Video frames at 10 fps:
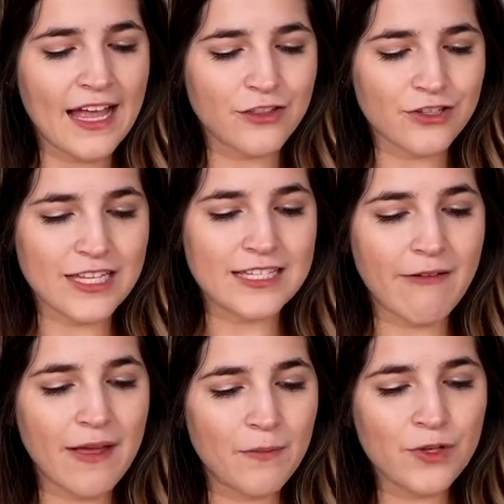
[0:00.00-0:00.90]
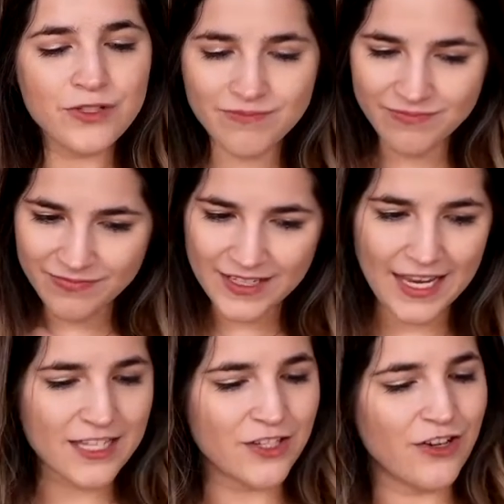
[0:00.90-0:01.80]
Entonces sabemos
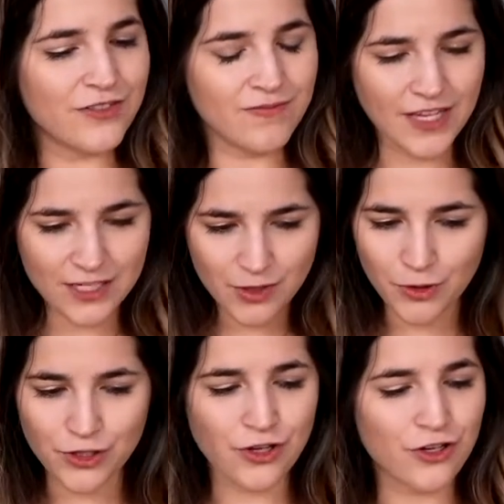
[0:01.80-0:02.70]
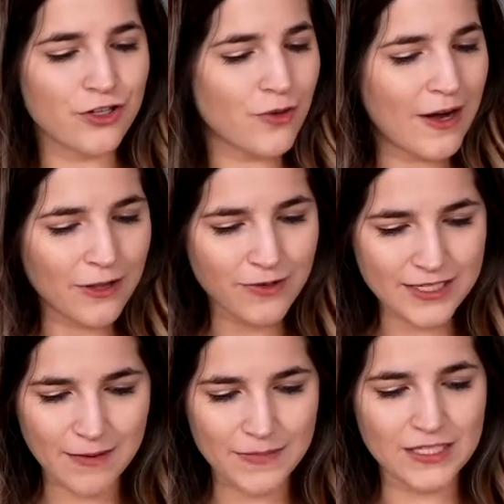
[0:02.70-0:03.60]
quién es Dios, quiénes somos nosotros, cuál es
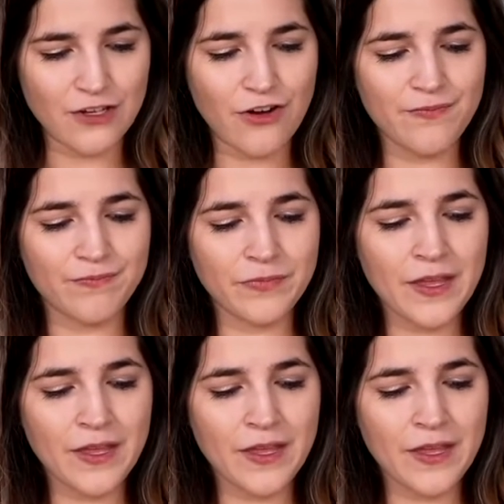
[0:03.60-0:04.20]
nuestra misión,